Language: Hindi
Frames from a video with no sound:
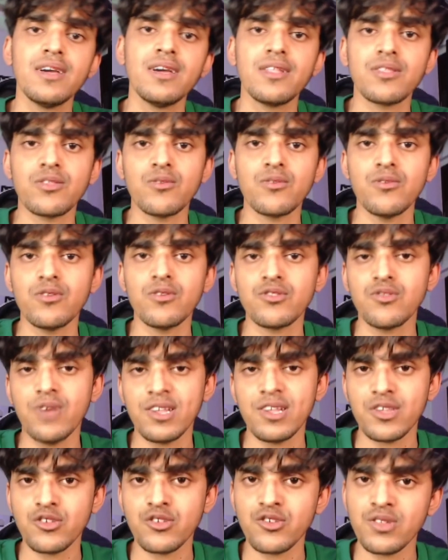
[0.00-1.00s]
तो जो
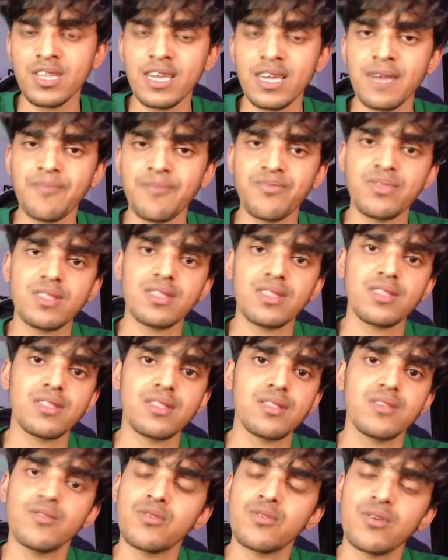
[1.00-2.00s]
एस थे
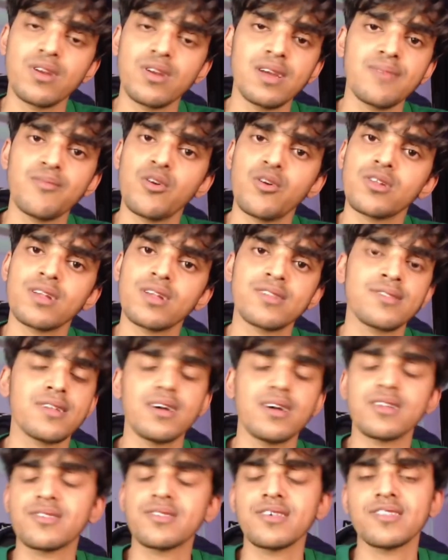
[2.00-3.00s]
उन्होंने बहुत
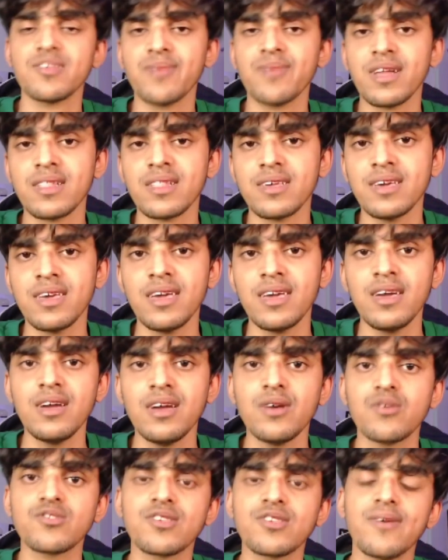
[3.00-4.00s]
अच्छे से बात की
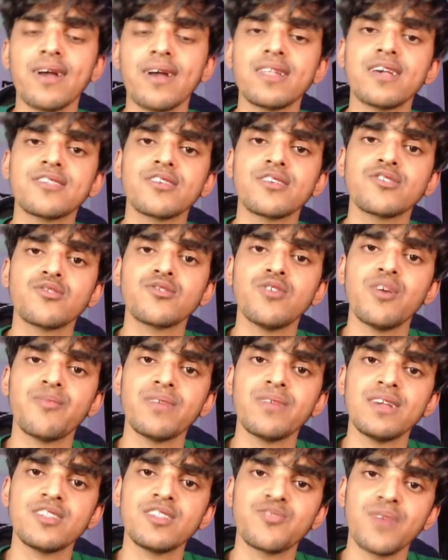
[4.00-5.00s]
उसके बाद एस
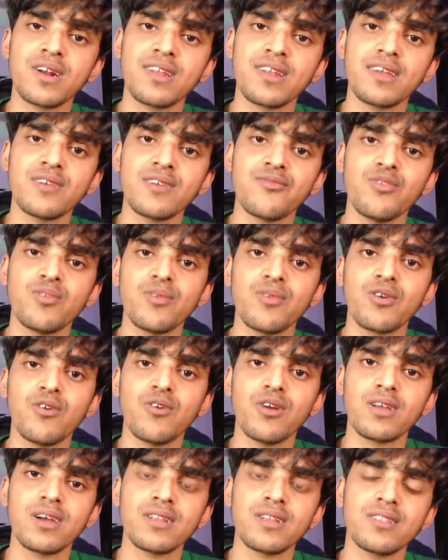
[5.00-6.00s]
अपने इंस्पेक्टर के फ़ोन में
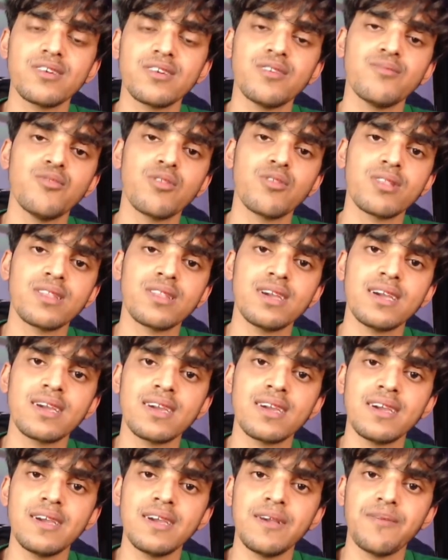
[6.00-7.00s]
कॉल करते हैं बोलते हैं
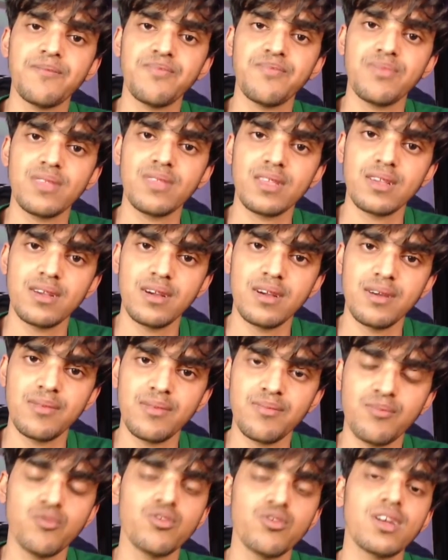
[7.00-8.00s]
कि
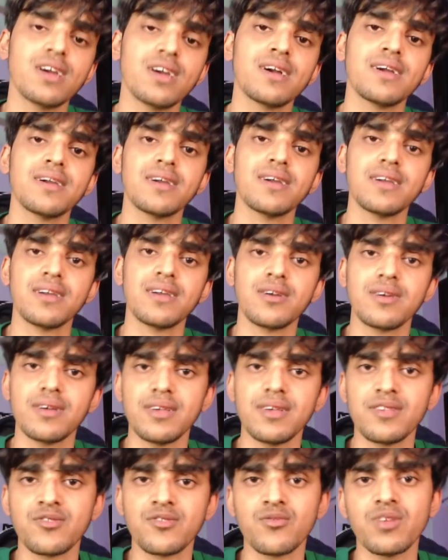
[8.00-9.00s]
पूरा
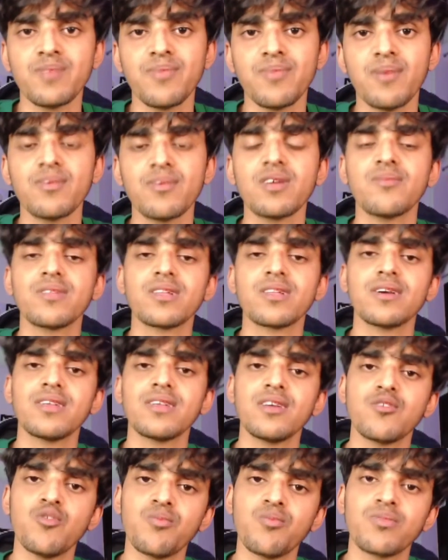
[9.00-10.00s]
इसको ना पब्लिक मत
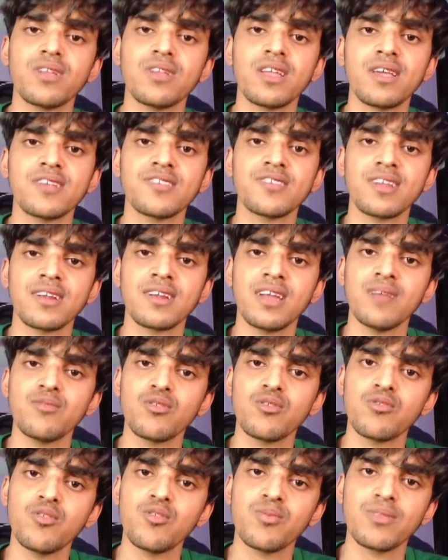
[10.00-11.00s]
करना गुप्त तरीके से रखना हम
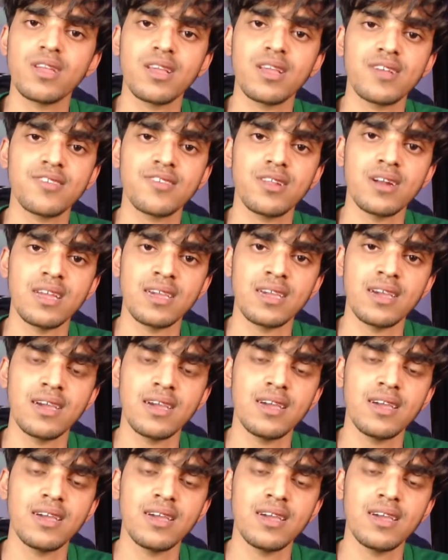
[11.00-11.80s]
लोग गुप्त तरीके से लड़ेंगे